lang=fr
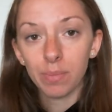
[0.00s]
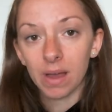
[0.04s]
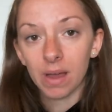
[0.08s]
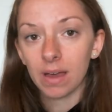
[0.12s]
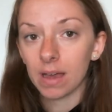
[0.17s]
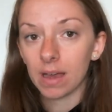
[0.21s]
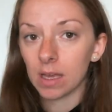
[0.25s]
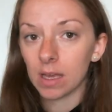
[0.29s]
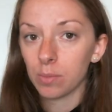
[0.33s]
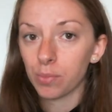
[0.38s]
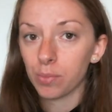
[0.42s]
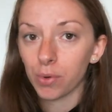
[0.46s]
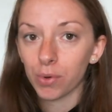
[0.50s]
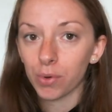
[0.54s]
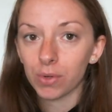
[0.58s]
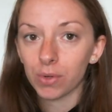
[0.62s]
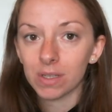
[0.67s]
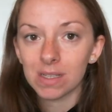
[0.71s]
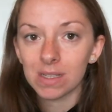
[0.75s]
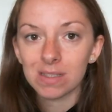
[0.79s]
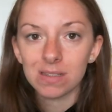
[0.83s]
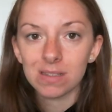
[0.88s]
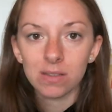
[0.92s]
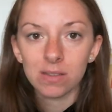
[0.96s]
pareil,
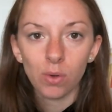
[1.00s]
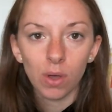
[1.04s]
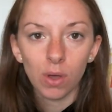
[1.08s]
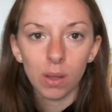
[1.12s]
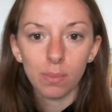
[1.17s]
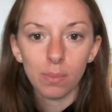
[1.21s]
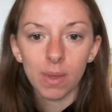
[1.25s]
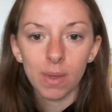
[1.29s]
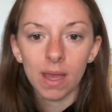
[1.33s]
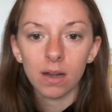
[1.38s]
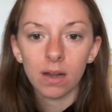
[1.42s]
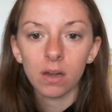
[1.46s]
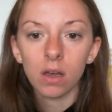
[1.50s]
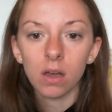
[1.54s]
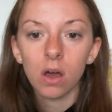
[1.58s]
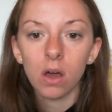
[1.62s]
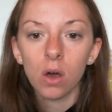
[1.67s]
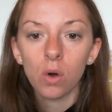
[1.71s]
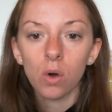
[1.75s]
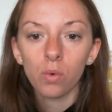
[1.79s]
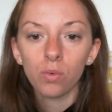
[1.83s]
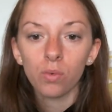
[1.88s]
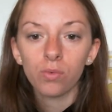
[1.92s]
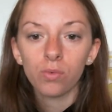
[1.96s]
prenez 100 ml
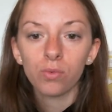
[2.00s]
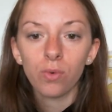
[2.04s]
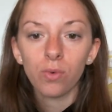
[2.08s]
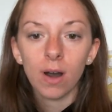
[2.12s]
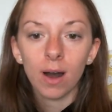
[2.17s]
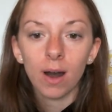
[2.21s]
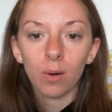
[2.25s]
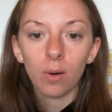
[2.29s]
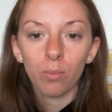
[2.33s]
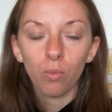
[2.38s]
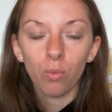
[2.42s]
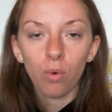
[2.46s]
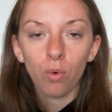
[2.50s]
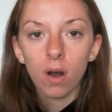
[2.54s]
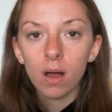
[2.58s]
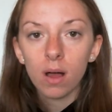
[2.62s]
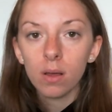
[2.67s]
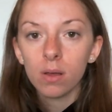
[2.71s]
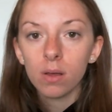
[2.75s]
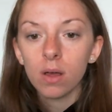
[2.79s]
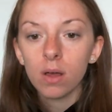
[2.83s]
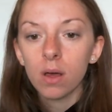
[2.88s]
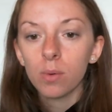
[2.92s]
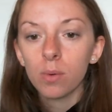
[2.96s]
ou voire moins